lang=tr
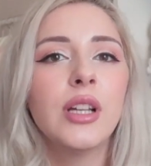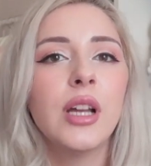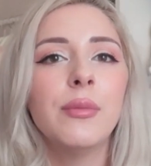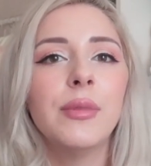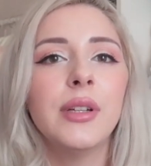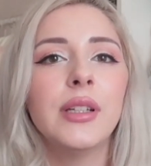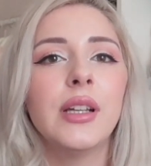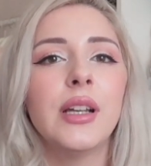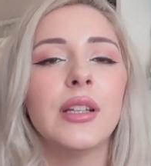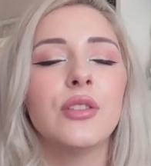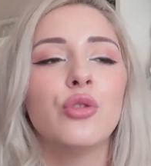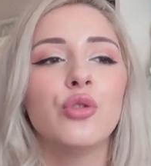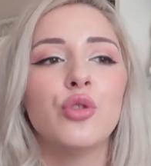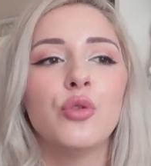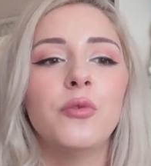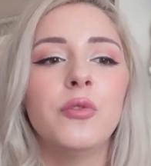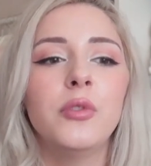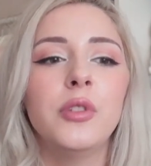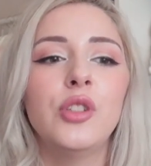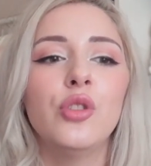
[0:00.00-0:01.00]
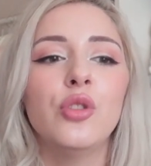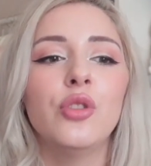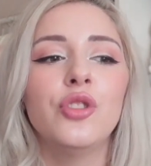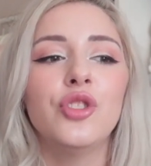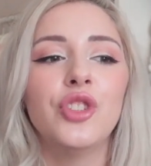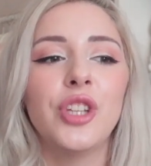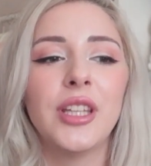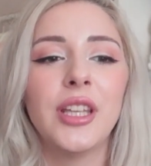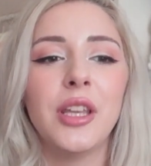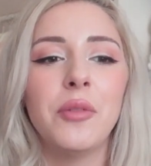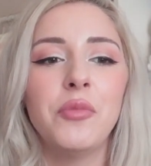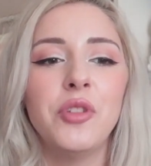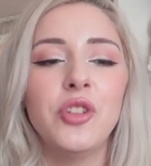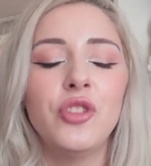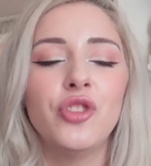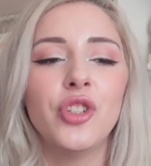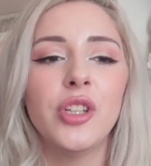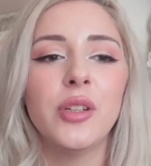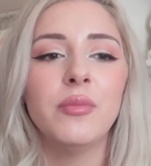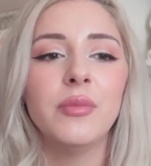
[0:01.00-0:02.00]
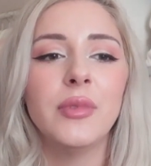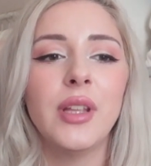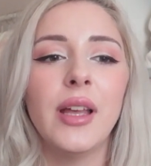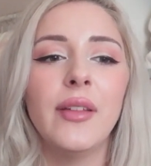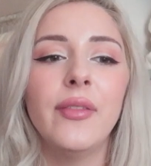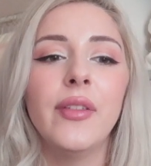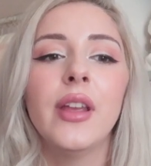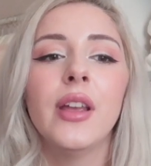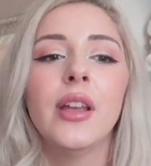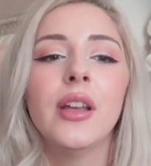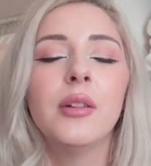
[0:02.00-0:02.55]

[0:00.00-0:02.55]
kamera karşısında oturup video çekemeyeceğimden